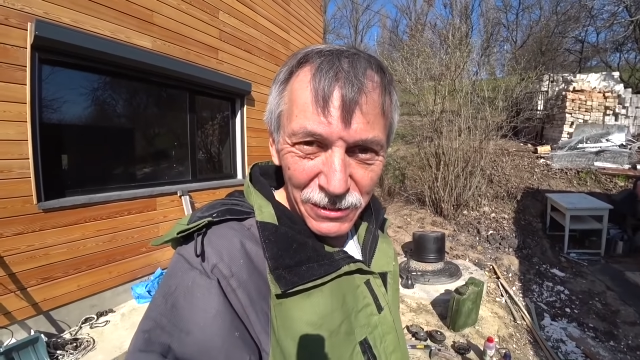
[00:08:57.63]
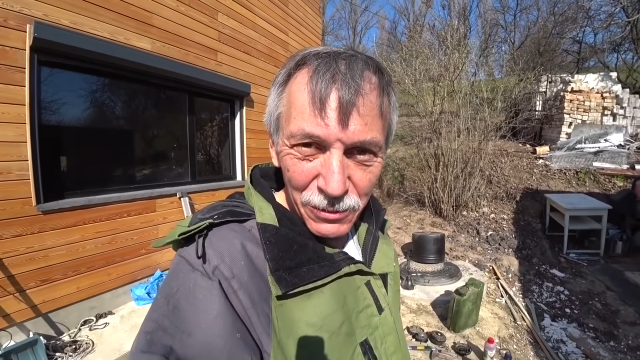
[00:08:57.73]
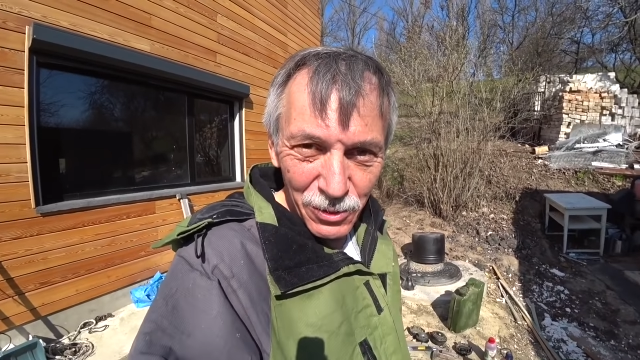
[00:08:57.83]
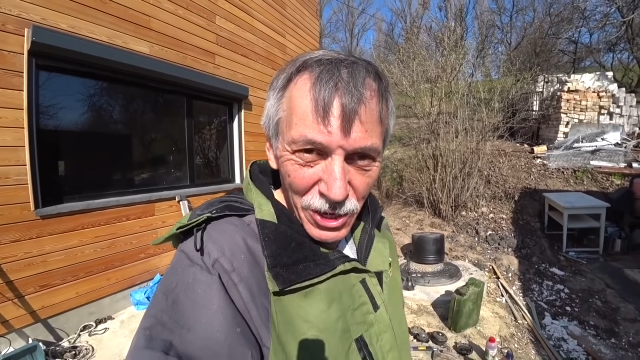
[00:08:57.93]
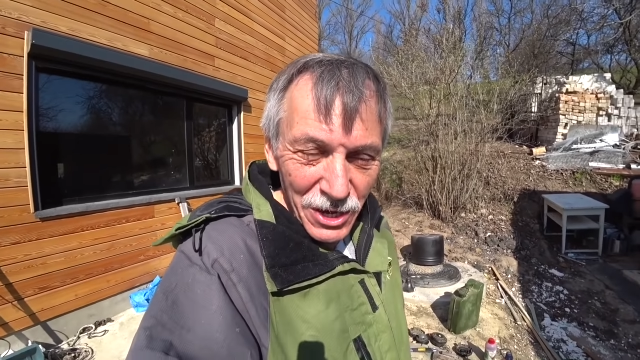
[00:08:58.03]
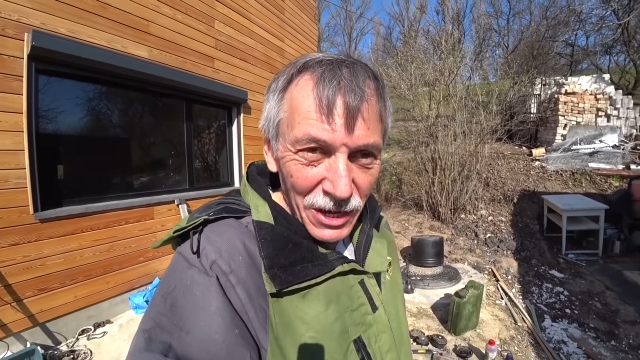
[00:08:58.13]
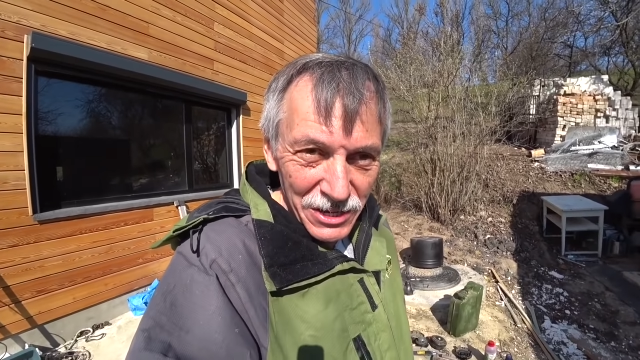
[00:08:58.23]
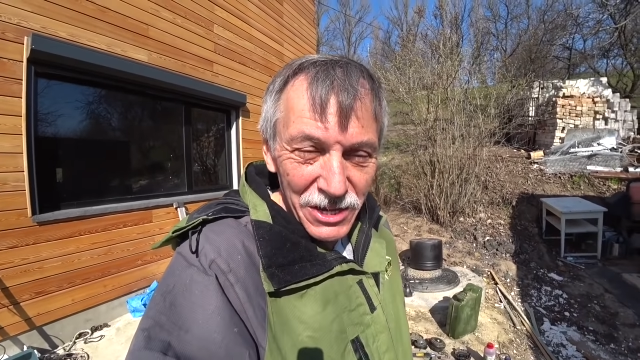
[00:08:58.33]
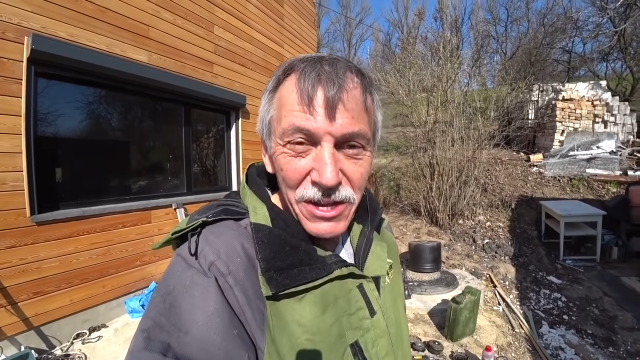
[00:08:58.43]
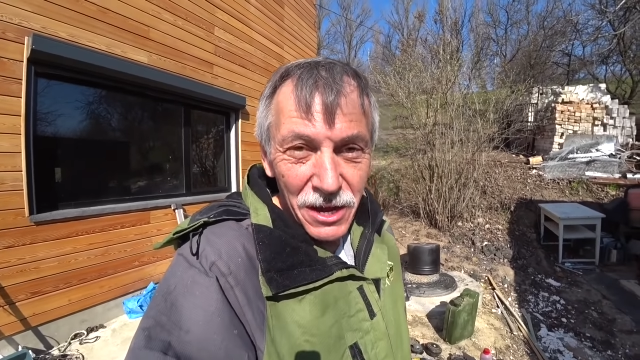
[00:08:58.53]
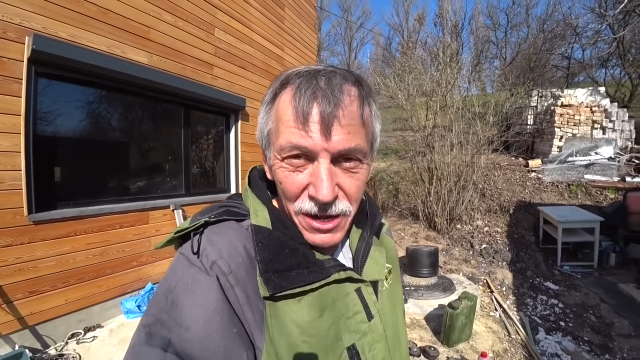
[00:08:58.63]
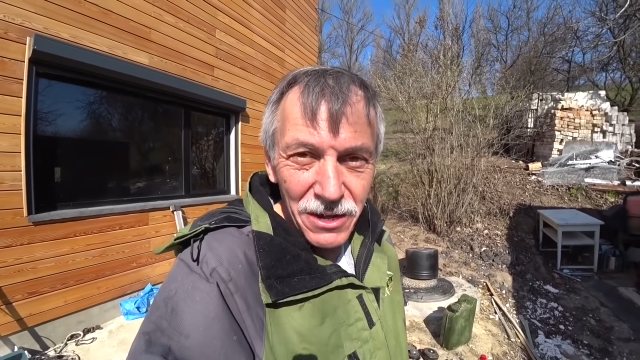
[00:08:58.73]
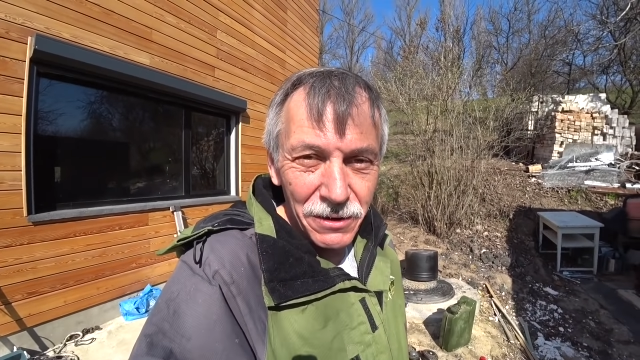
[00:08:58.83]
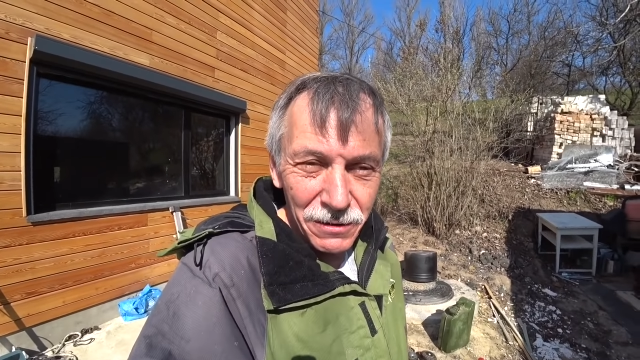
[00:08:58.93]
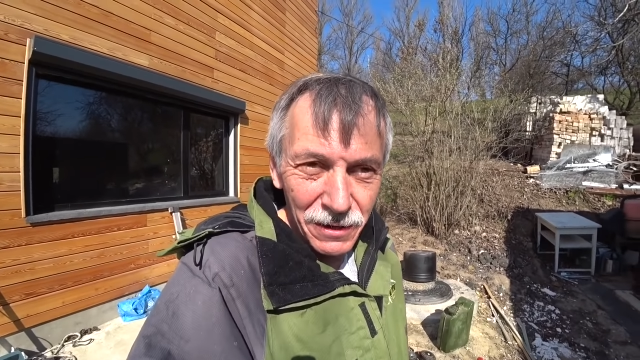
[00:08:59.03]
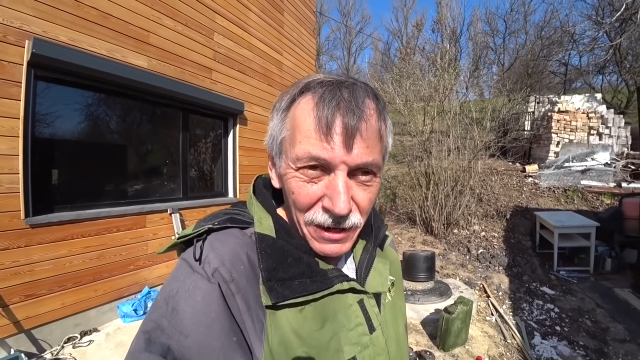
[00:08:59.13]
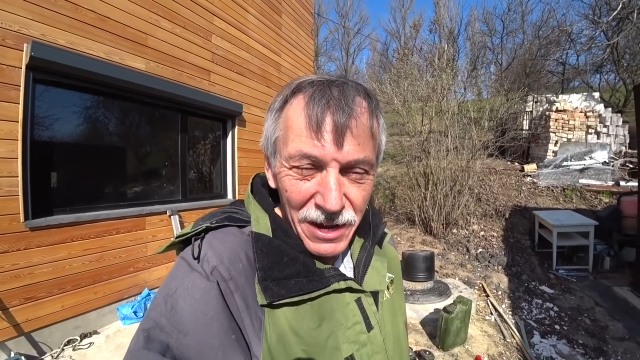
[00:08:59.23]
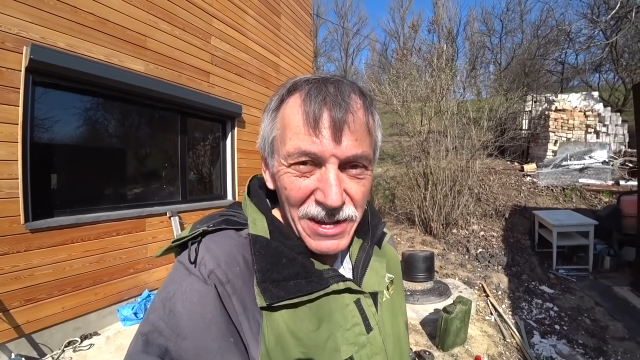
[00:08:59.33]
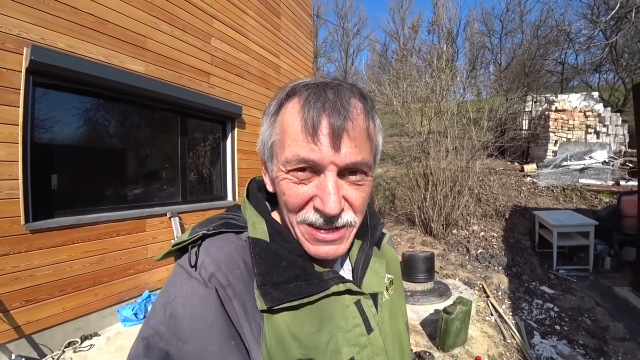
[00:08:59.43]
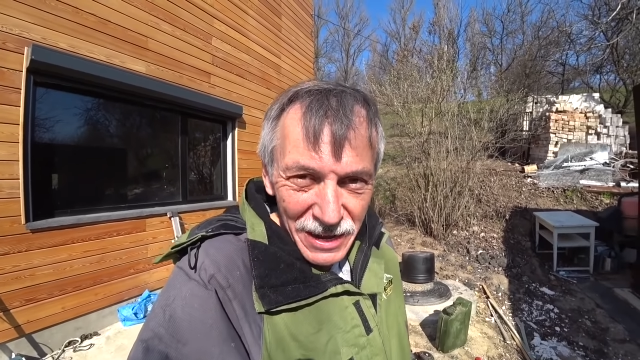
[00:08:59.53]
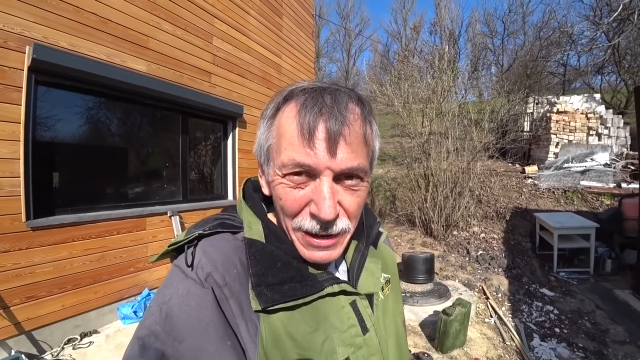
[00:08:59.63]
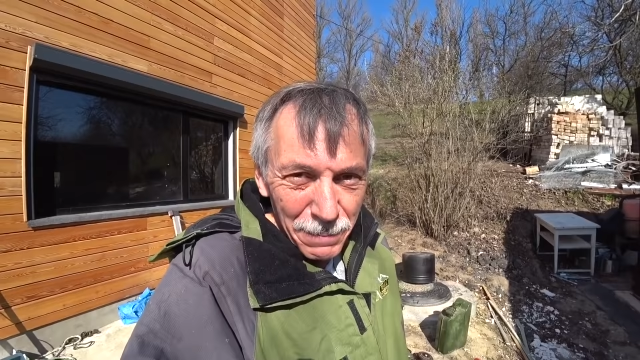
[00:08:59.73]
Уже не косить, а э, резать